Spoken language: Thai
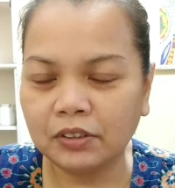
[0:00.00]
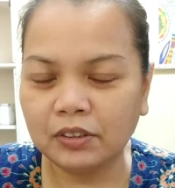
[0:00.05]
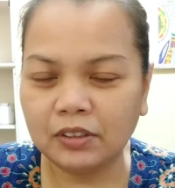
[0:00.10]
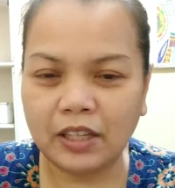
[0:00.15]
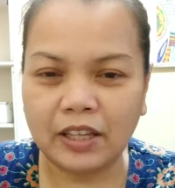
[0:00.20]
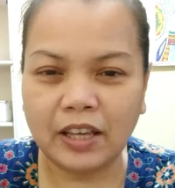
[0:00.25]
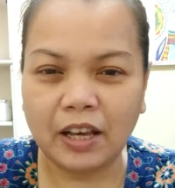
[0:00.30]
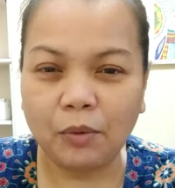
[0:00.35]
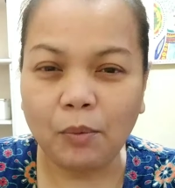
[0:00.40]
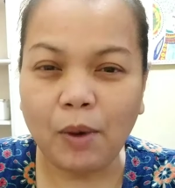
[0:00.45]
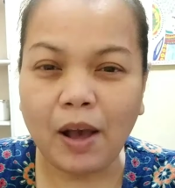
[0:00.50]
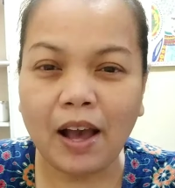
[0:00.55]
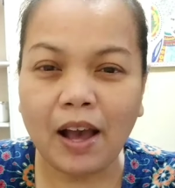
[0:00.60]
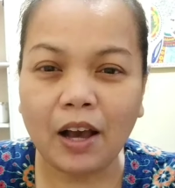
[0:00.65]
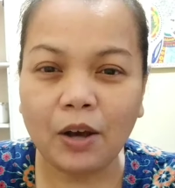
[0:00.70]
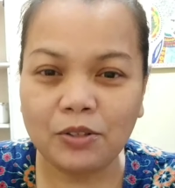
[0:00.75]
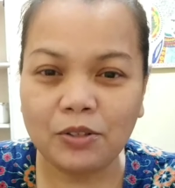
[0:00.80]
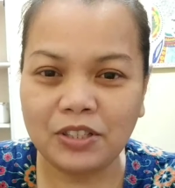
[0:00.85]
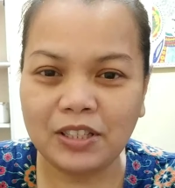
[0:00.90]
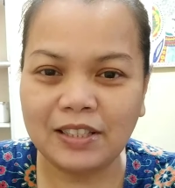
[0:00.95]
แต่ยังว่า
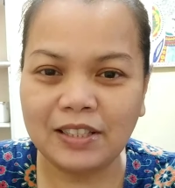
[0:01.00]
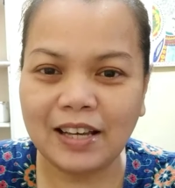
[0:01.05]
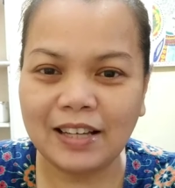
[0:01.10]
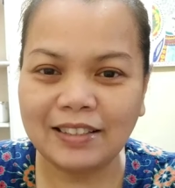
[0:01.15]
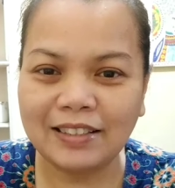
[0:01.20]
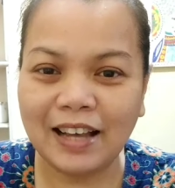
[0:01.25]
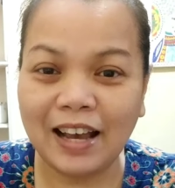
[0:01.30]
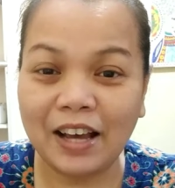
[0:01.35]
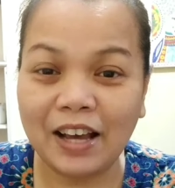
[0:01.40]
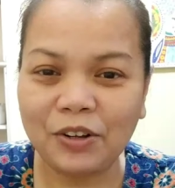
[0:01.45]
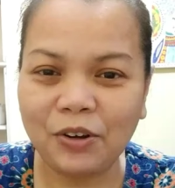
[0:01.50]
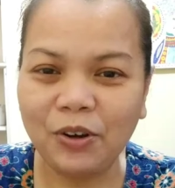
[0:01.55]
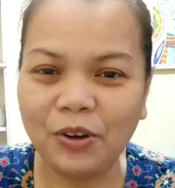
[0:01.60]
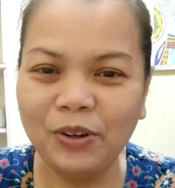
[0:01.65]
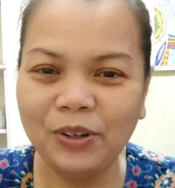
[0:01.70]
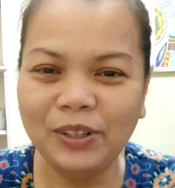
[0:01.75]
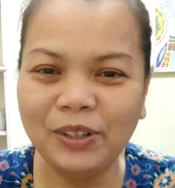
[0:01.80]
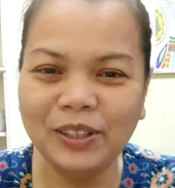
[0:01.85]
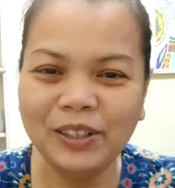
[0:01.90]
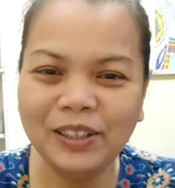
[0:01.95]
เขาฉีดยาชาเนาะ
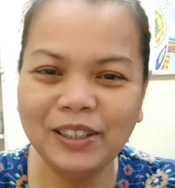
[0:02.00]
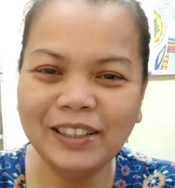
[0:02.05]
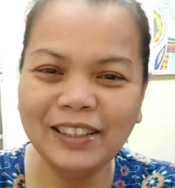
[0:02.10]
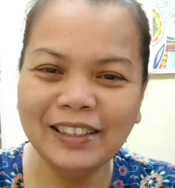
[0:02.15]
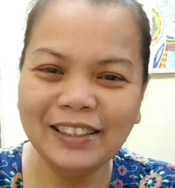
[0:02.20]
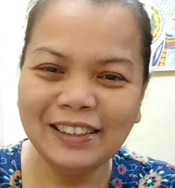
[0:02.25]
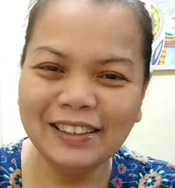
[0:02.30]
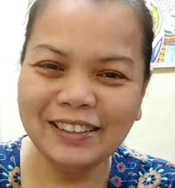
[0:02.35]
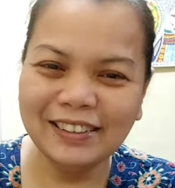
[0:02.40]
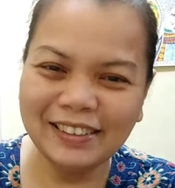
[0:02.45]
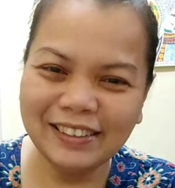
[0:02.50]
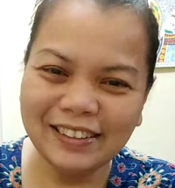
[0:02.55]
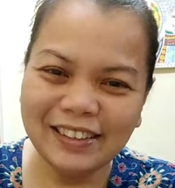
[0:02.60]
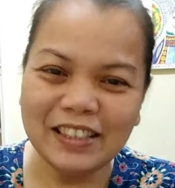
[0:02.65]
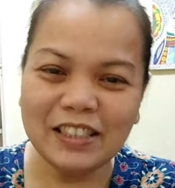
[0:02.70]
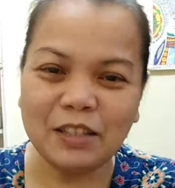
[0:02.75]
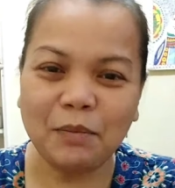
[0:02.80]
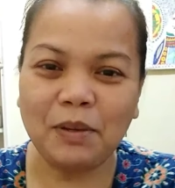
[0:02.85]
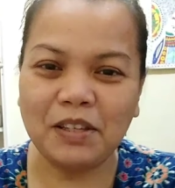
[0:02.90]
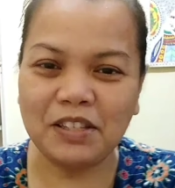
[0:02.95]

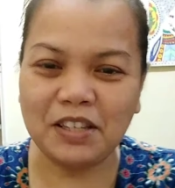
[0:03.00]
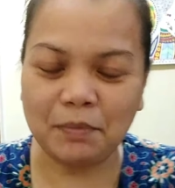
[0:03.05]
จะ ไป